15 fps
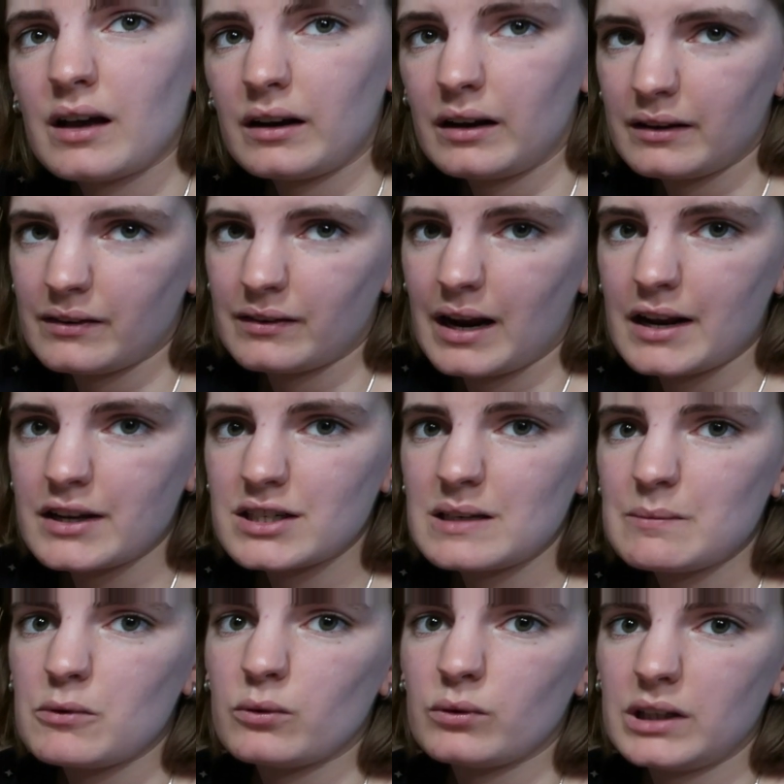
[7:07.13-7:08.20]
kann er das
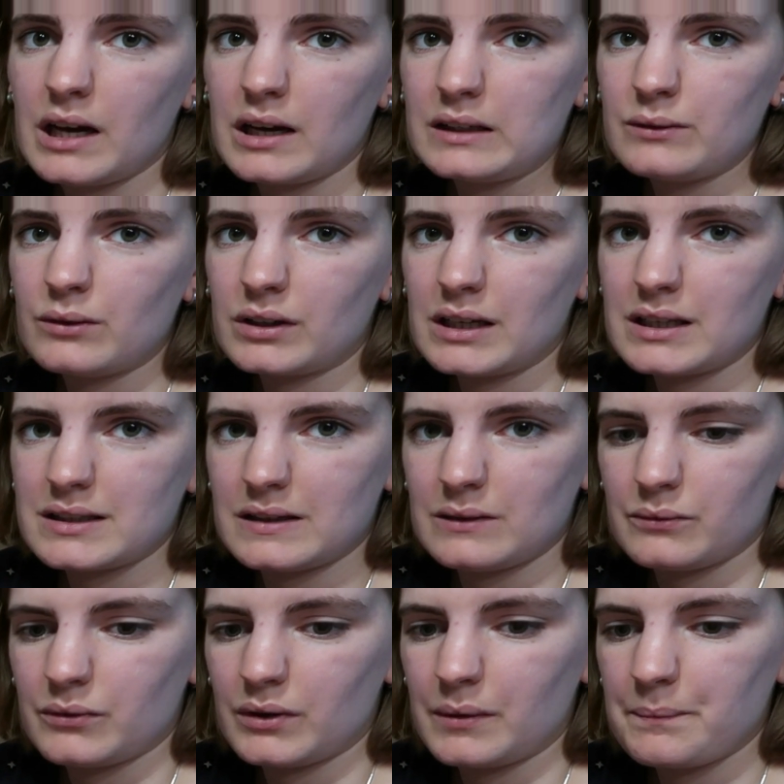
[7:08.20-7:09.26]
reinschieben und die Antwort
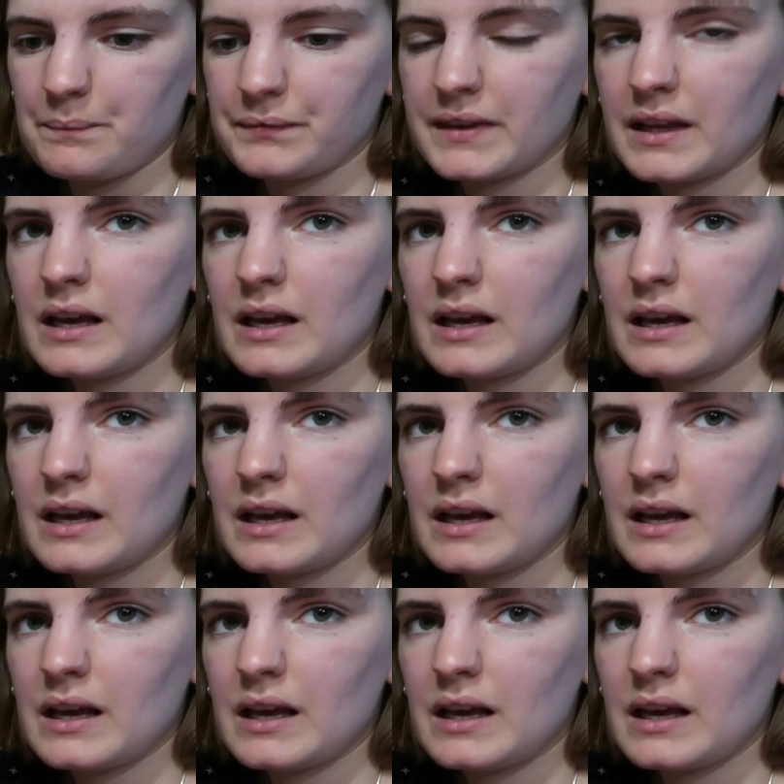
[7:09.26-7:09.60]
entziffern.